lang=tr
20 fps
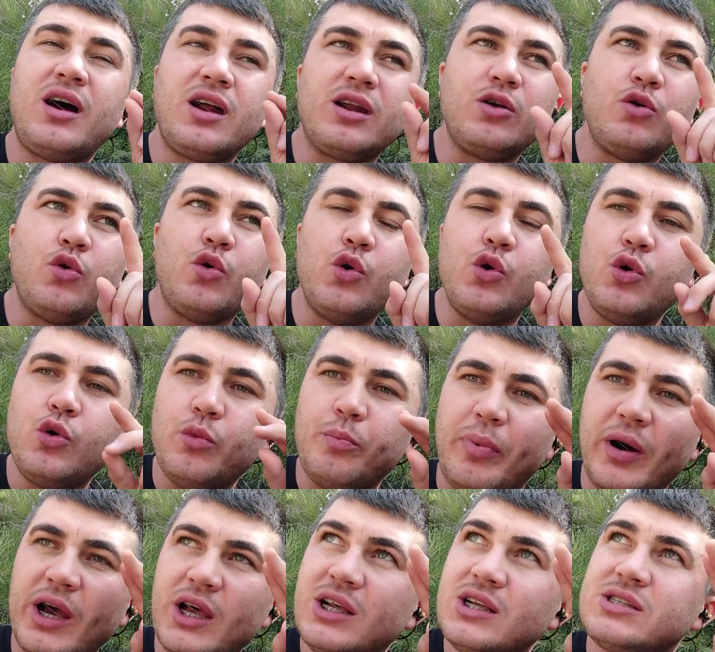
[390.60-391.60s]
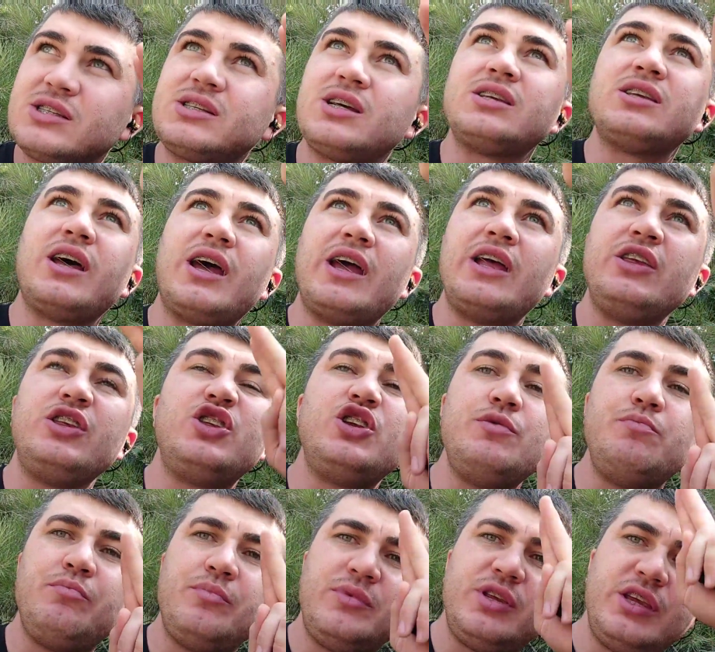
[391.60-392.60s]
hani bayılsa da en
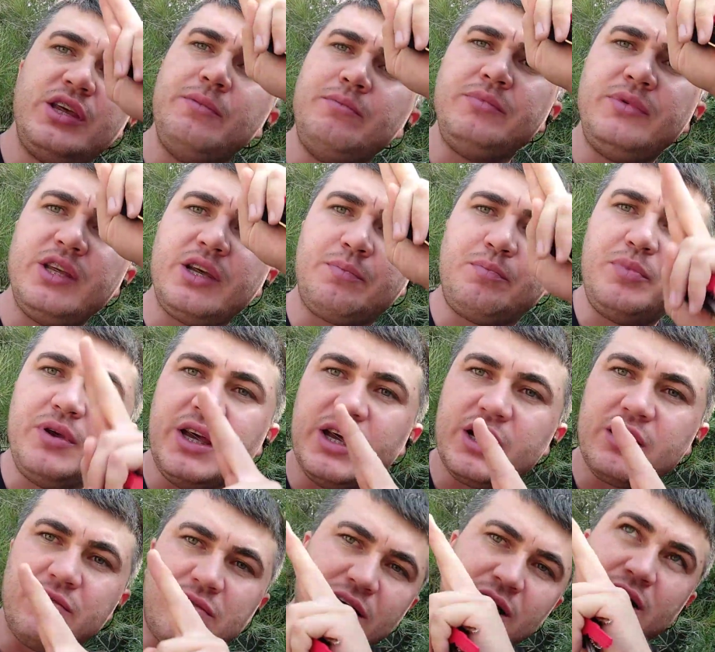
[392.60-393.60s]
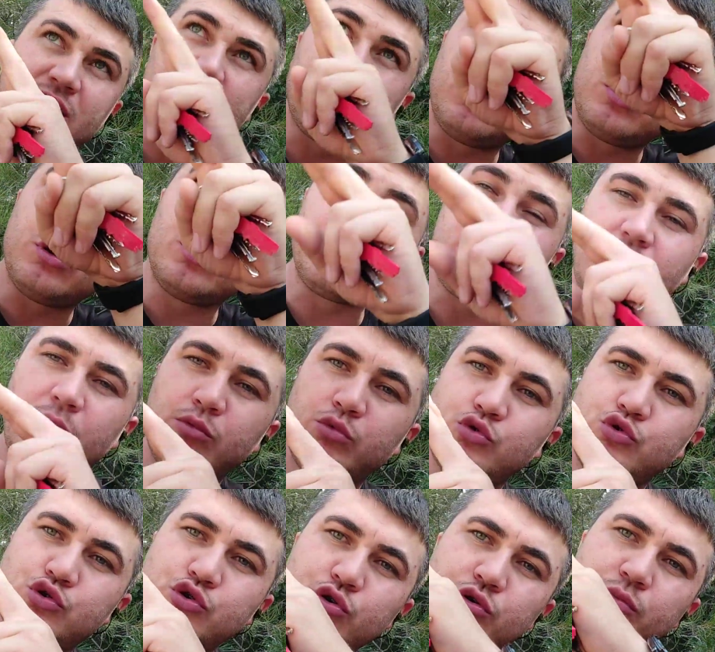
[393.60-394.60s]
dim, dimdik bir yeri vardı bunun tam
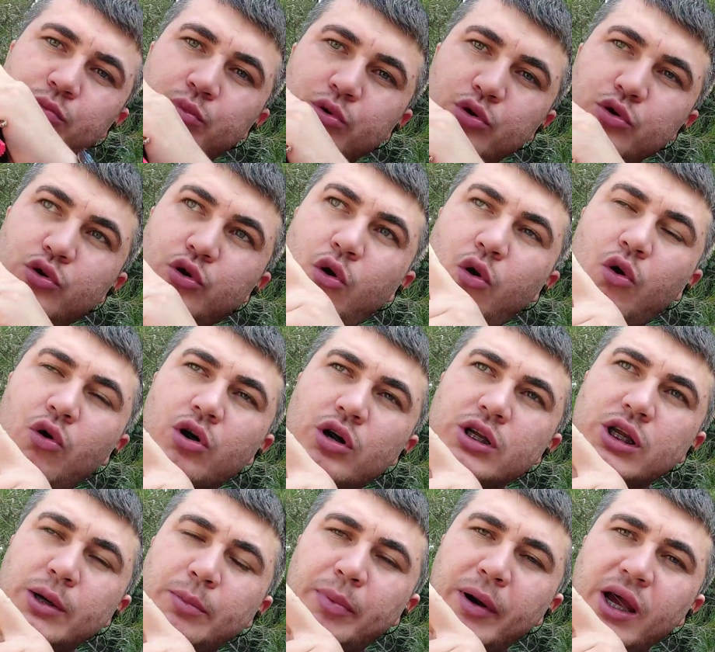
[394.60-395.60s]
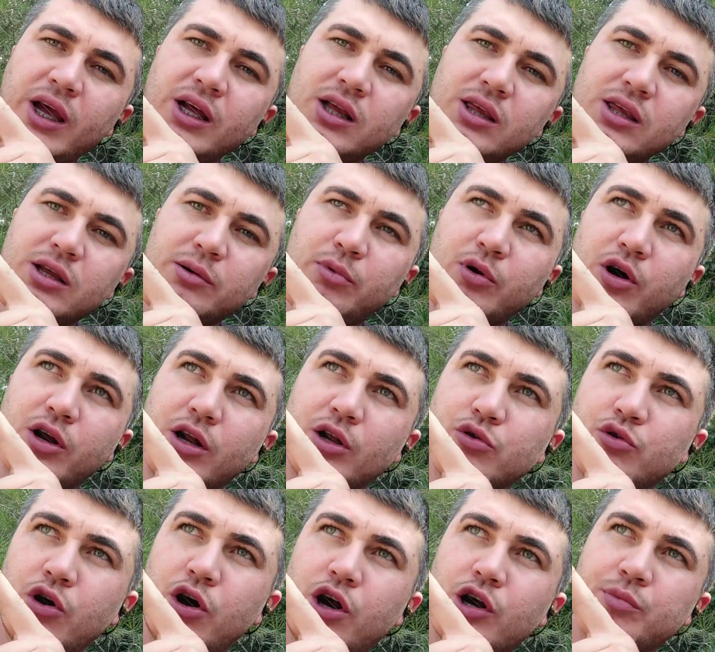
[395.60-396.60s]
ucunun burnu. Orada bayıldı böyle
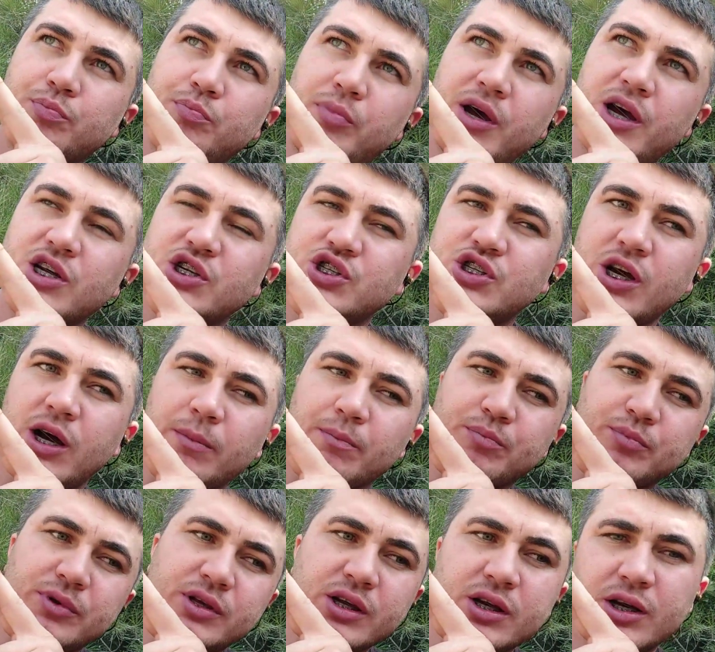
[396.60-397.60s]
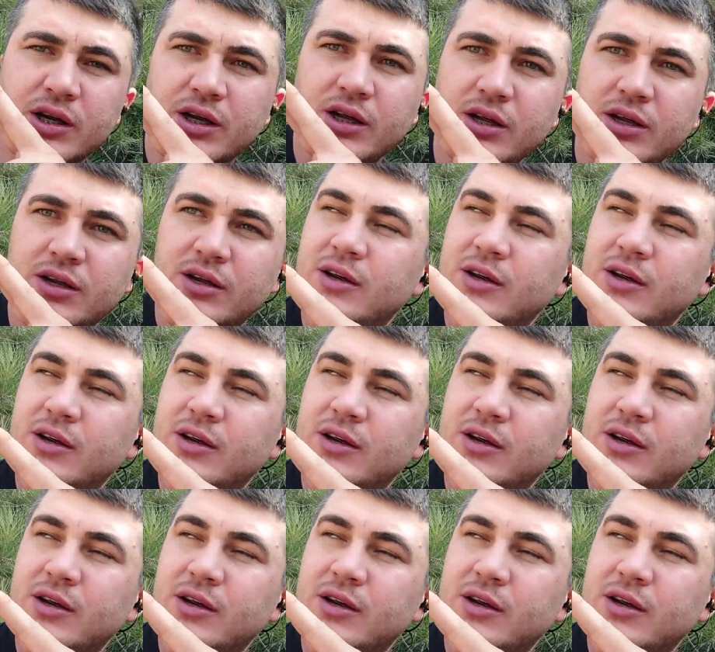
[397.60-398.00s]
4-5 yaptı.